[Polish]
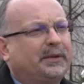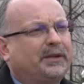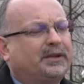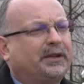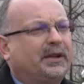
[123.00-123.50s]

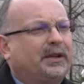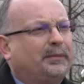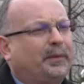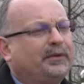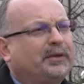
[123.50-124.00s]
mieć
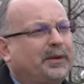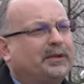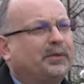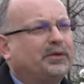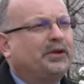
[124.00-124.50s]
powinni
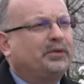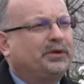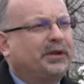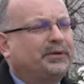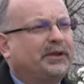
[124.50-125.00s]
mieć młodzi
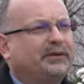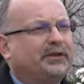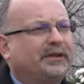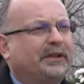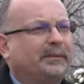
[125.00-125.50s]
ludzie. Przede
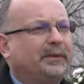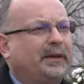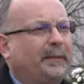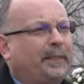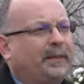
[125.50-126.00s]
wszystkim
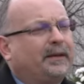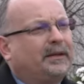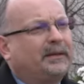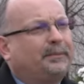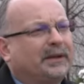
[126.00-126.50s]

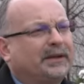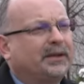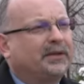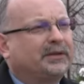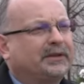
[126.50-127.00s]
y,
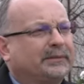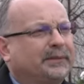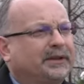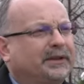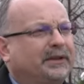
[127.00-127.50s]

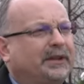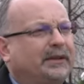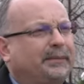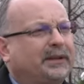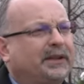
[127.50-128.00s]
patriotyzm. Y,
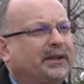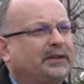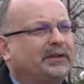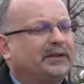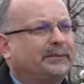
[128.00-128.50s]
ten
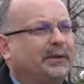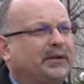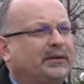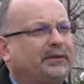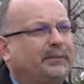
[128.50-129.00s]
patriotyzm,
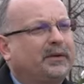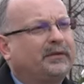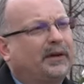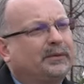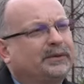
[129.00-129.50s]
on
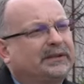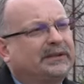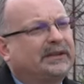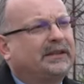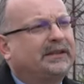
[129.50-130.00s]
wypływał
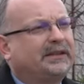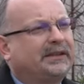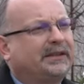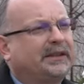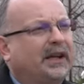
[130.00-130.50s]
z
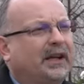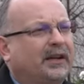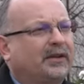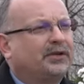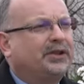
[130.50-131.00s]
tradycji
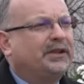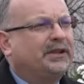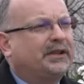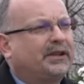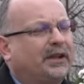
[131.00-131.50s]

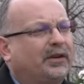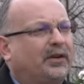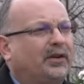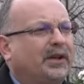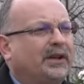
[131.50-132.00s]
rodzinnych.
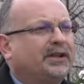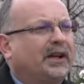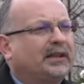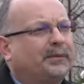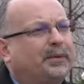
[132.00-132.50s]
Jego
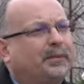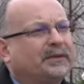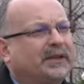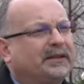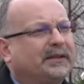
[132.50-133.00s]
dziadek był
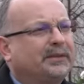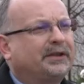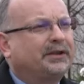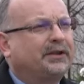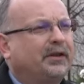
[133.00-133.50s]
powstańcem
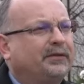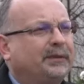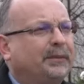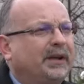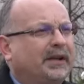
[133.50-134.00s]

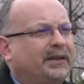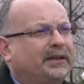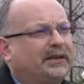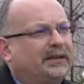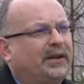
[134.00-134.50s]
styczniowym.
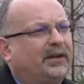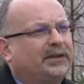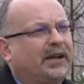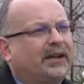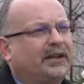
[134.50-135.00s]
Y,
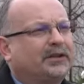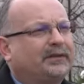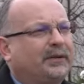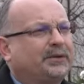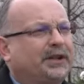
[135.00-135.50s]
on
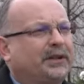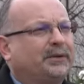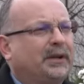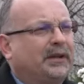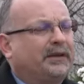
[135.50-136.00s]
angażował
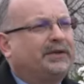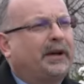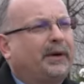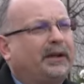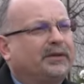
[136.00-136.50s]
się w
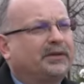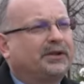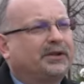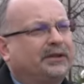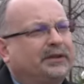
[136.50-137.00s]

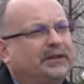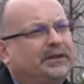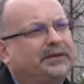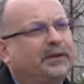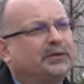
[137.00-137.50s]
działalność
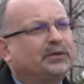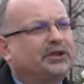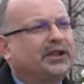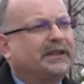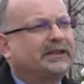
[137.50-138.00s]
Związku
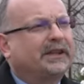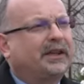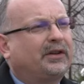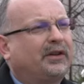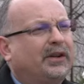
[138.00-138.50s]

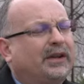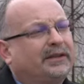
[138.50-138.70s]
Strzeleckiego,